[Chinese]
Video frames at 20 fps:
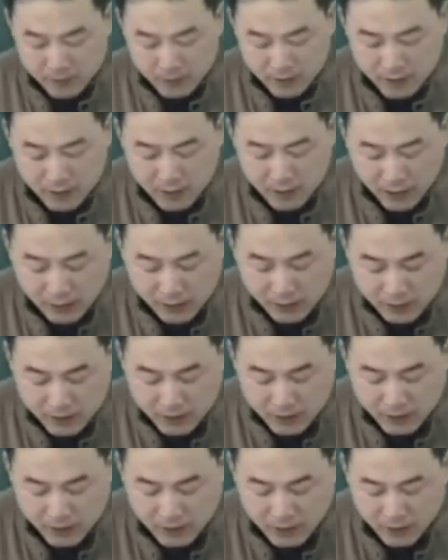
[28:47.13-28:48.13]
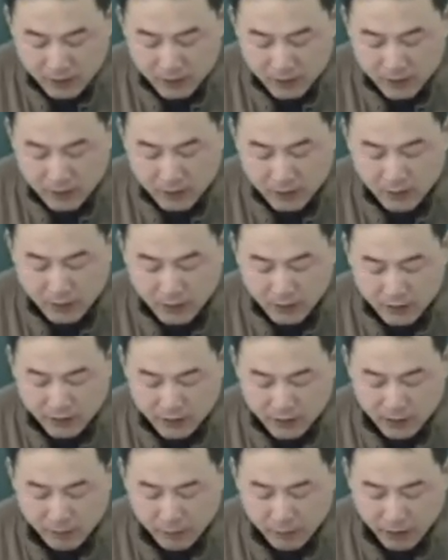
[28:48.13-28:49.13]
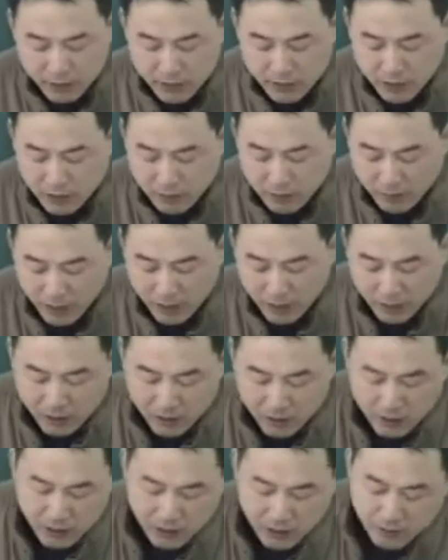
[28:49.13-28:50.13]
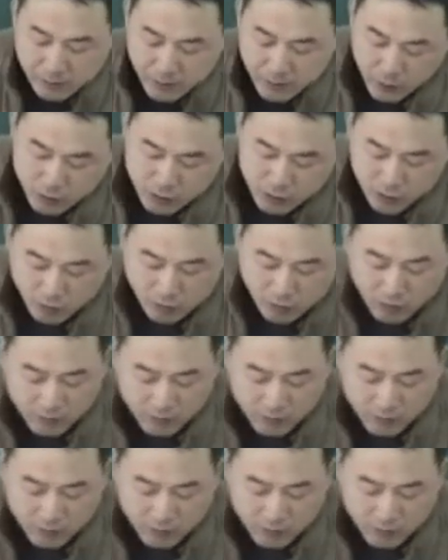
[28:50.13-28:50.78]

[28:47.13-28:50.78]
这是讲的这个解表剂里边。比如说